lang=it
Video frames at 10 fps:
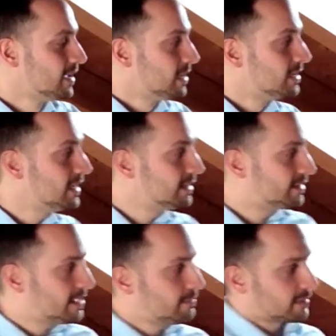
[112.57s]
Nel
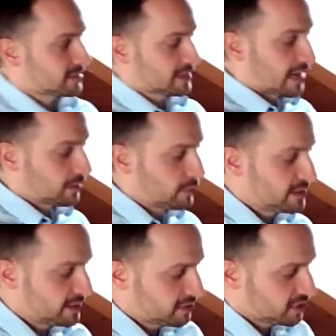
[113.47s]
team star
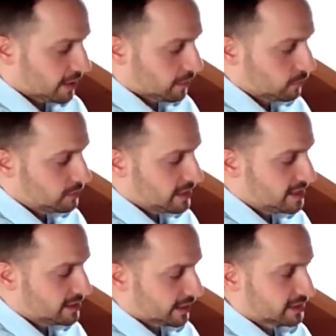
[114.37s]
quindi c'è un
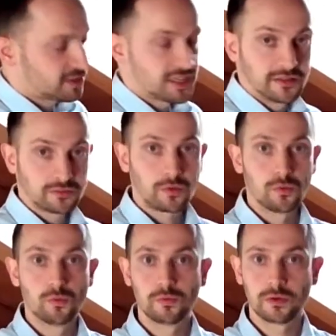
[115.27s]
leader al centro,
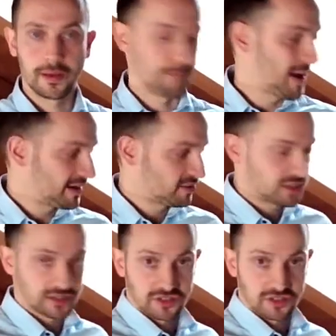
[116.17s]
un manager